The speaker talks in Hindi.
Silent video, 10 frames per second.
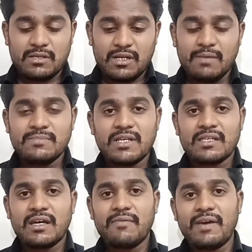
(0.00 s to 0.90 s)
कम
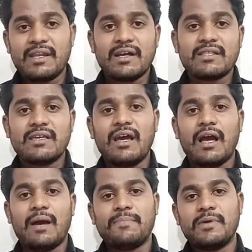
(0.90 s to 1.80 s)
ज़्यादा वेरी करता है
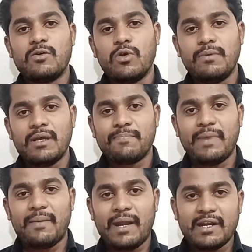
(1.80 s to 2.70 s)
आपके कोई भी एक
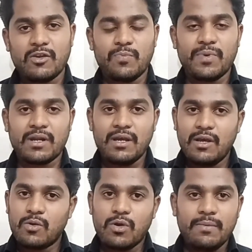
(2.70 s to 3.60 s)
ब्रांड के ऊपर
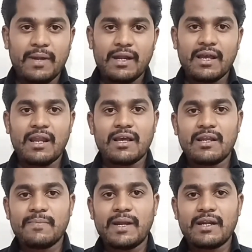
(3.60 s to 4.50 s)
कोई ब्रांड का अलग
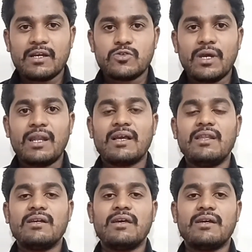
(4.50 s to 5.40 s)
अलग ब्रांड का जो है अलग
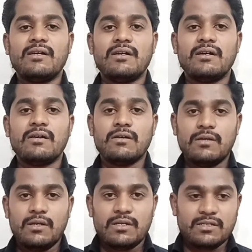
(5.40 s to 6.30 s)
अलग एक
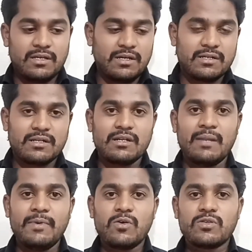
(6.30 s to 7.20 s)
तो
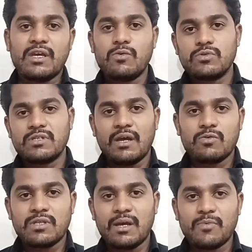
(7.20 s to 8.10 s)
लिमिट होता है उतना
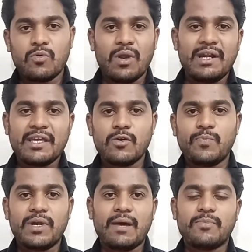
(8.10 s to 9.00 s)
उतना आप क्वालिटी के
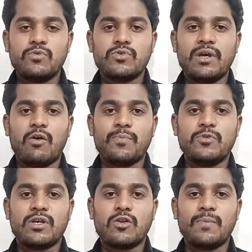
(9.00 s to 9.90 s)
ऊपर आपको जो है
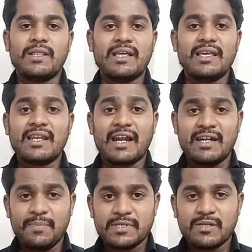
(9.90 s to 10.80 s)
आउटपुट देखने को मिलता है लेकिन
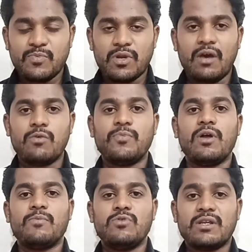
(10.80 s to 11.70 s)
100 परसेंट पूरा आउटपुट
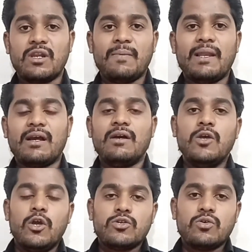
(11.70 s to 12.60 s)
आपको देखने नहीं मिलेगा
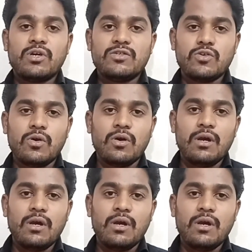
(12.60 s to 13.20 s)
क्योंकि जो